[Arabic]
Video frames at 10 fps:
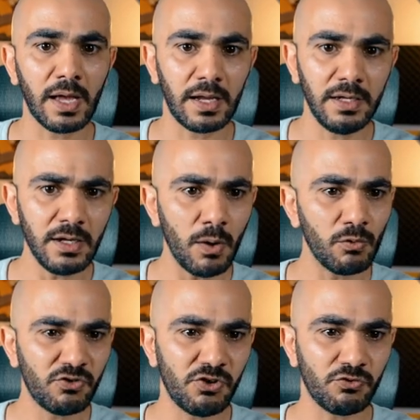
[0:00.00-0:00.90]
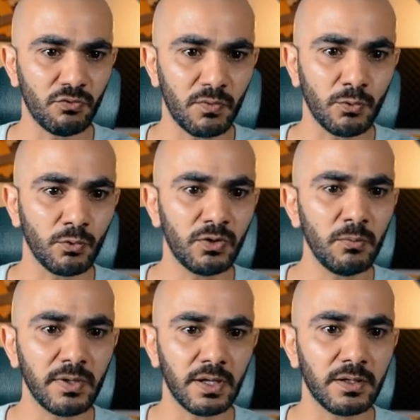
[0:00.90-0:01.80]
خلينا أول شيء نشوف إنه
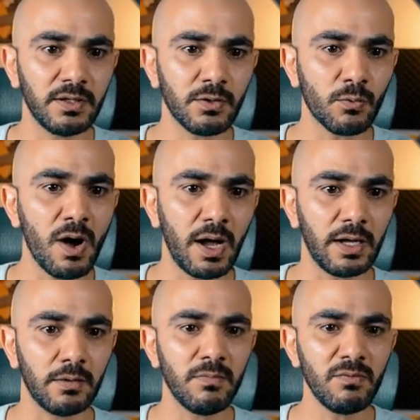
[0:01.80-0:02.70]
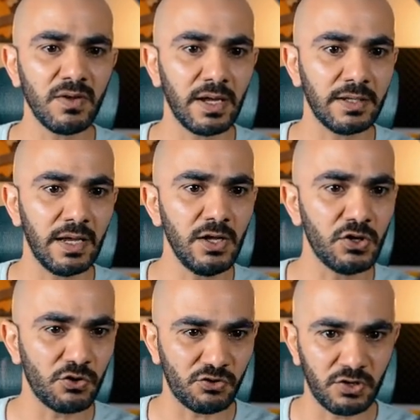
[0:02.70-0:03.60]
ضمن الدير واحد ما في عندي
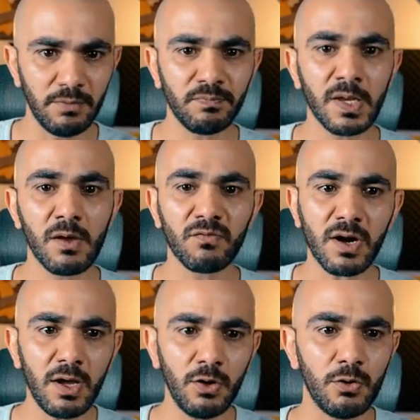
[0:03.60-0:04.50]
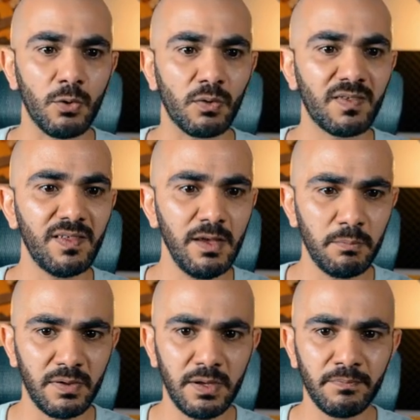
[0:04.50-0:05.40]
أي شيء فرح أقول له سي
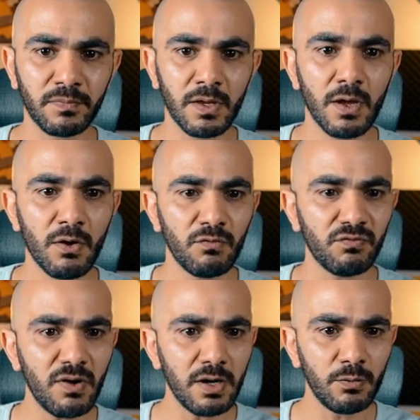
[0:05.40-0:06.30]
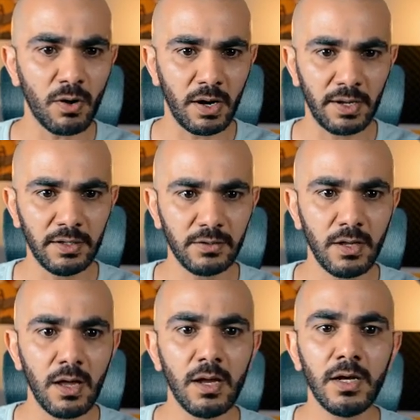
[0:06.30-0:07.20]
بي فايل واحد
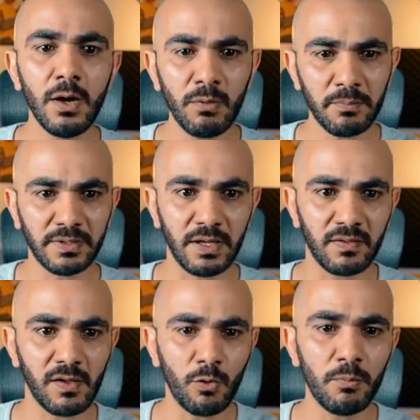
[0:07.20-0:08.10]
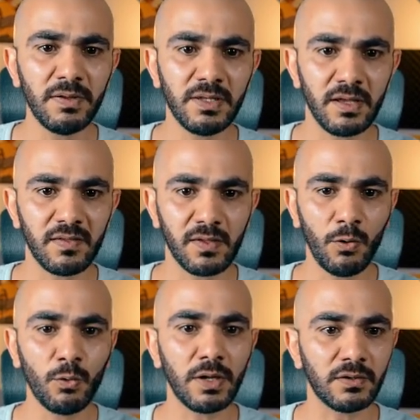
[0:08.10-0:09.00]
لوين بدي انسخه بدي
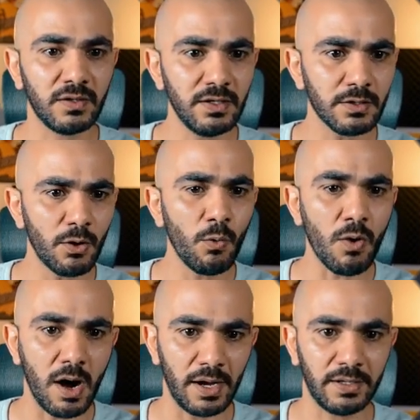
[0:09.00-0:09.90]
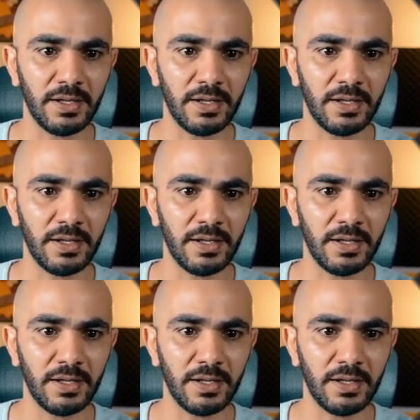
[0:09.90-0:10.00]
انسخه للدير واحد